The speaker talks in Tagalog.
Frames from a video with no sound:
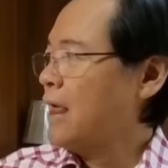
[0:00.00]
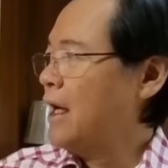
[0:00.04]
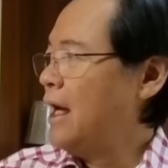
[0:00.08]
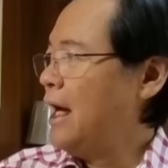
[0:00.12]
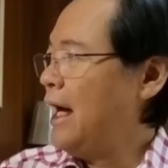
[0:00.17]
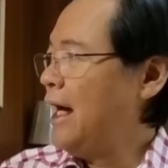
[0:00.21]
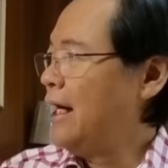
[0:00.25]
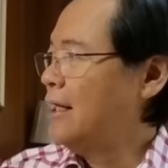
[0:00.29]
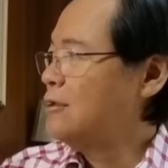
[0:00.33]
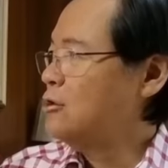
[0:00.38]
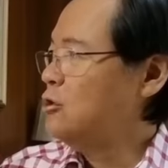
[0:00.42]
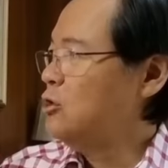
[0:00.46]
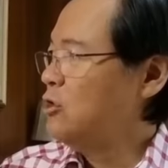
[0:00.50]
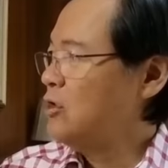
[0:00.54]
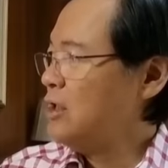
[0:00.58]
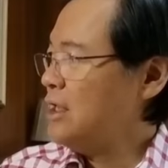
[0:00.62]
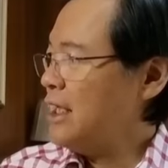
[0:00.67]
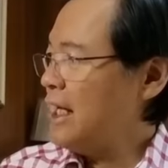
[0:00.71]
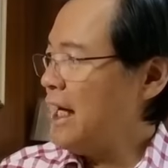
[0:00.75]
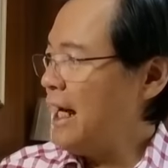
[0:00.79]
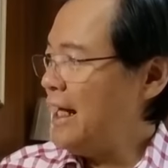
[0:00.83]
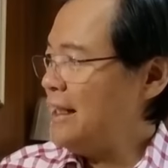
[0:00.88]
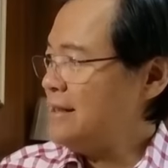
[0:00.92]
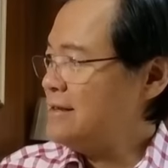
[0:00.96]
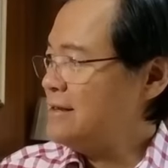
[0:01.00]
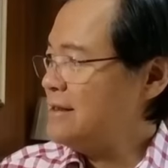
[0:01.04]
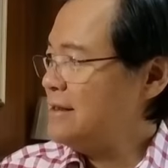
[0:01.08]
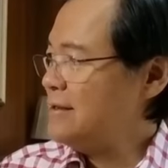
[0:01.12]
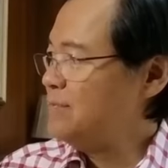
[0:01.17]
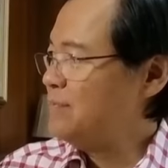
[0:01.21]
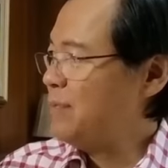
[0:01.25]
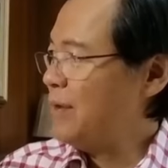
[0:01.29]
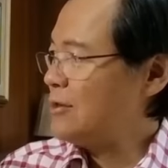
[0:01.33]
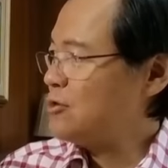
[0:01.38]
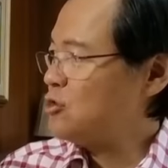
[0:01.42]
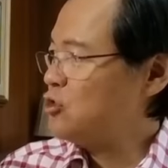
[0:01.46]
Ang uric
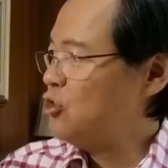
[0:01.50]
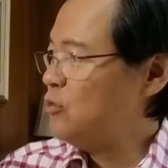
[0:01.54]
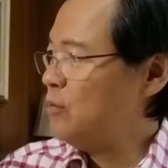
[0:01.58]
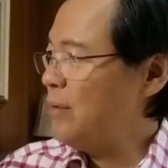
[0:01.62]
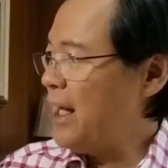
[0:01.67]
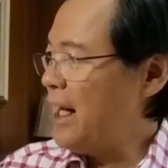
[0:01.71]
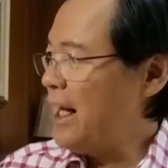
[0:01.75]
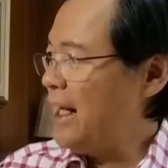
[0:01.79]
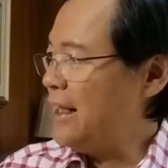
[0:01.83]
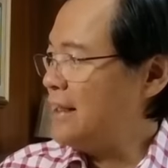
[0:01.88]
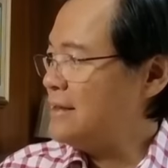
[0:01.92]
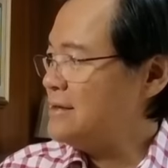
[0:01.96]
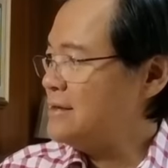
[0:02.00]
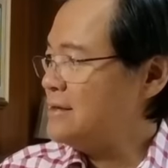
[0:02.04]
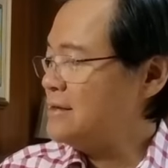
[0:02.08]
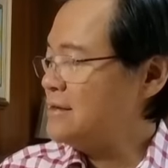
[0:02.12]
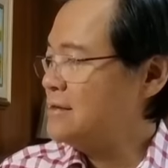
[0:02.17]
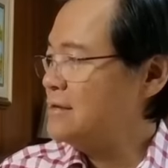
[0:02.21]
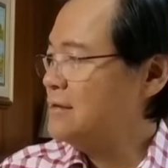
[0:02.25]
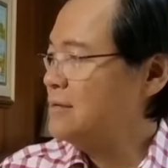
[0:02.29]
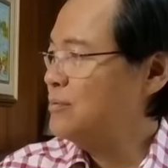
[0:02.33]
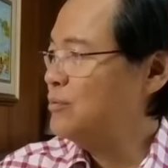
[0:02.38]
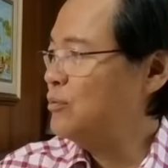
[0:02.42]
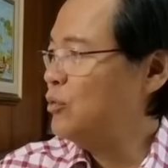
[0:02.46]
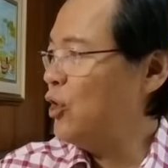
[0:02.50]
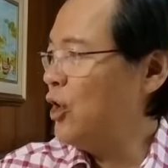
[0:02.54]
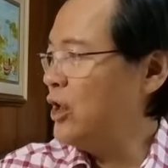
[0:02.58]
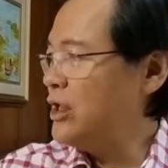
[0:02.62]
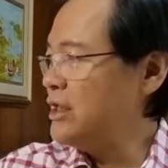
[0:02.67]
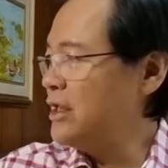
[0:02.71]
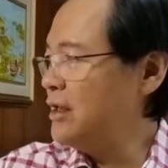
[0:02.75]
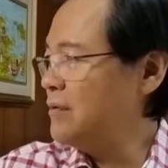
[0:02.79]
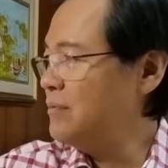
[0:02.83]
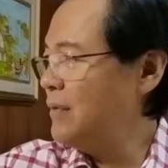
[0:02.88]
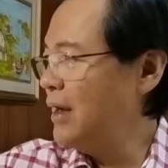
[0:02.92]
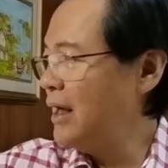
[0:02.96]
acid, pag tumaas,
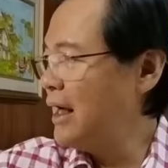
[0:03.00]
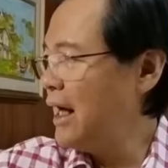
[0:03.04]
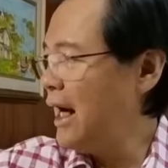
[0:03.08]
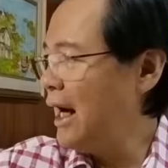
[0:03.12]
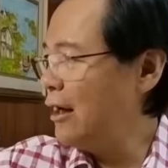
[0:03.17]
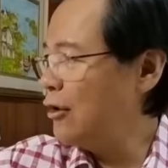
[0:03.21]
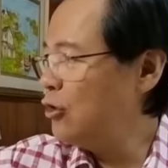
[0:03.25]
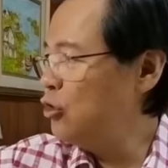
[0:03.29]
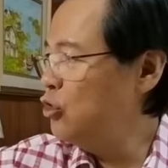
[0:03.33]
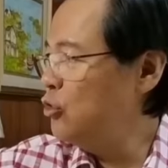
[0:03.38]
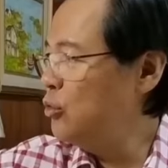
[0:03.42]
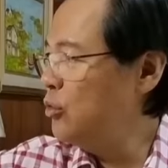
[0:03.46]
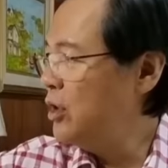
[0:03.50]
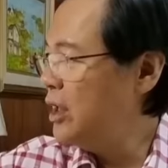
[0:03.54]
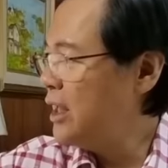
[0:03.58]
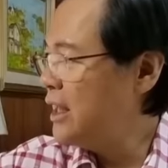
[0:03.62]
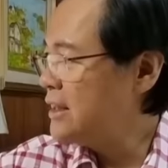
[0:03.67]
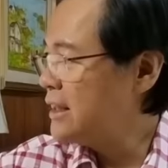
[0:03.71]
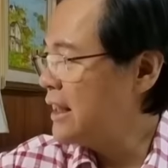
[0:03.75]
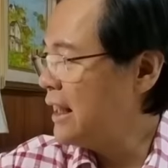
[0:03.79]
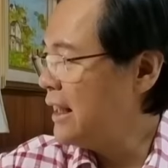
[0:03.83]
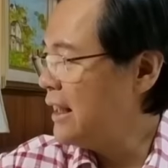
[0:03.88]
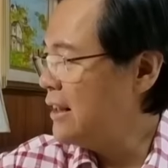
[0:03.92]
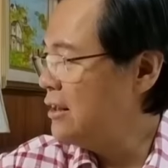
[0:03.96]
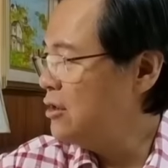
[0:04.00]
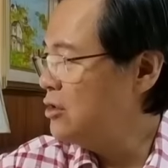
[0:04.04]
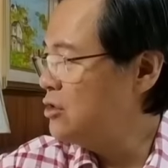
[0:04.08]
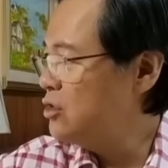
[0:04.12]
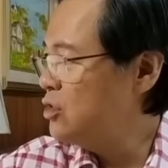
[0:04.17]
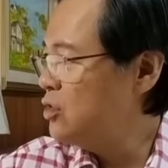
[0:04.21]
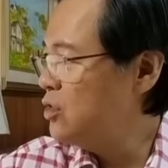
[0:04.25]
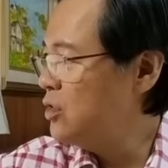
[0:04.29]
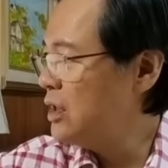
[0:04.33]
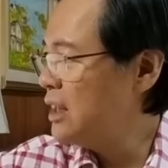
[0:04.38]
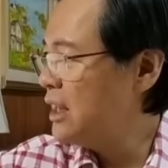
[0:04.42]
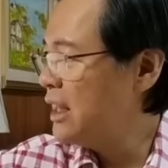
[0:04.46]
pwedeng mag-accumulate. Ayan, no,
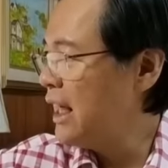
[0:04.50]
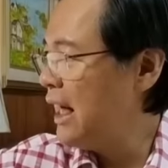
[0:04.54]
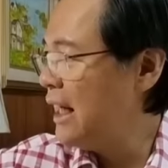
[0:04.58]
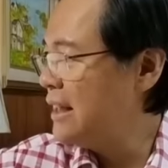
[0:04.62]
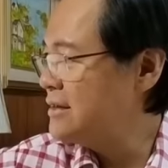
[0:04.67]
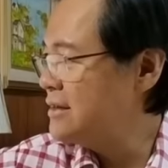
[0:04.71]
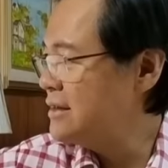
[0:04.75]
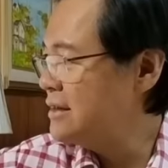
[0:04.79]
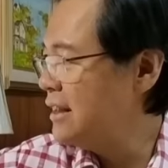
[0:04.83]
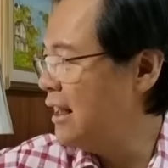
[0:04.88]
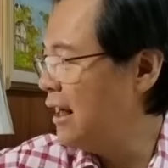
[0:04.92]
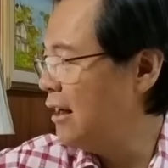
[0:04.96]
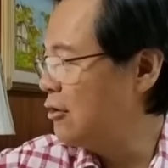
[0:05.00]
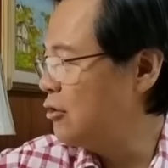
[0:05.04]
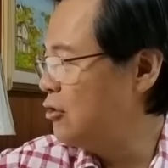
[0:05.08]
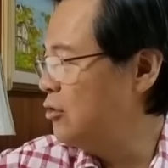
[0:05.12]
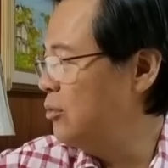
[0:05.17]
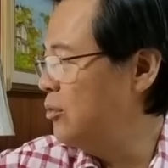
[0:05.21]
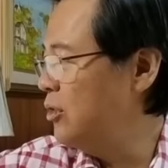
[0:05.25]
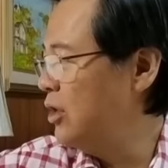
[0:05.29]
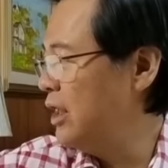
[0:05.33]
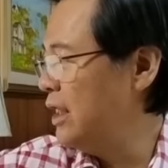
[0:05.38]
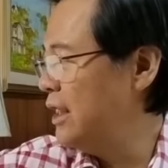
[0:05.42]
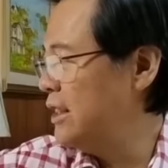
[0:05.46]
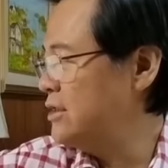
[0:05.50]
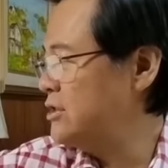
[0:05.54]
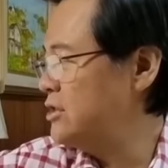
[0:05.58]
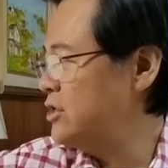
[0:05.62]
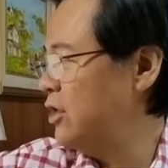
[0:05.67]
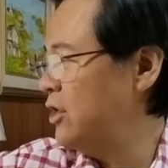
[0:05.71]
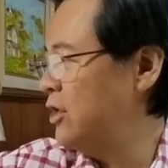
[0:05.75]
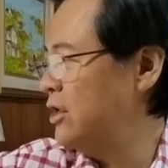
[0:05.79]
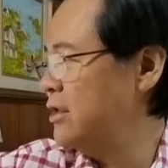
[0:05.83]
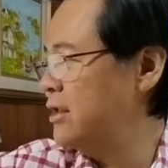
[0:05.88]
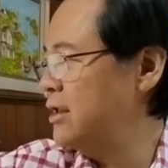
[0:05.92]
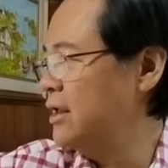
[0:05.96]
uric acid
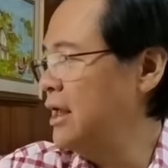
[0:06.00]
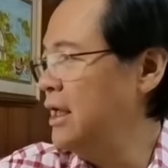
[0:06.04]
accumulation.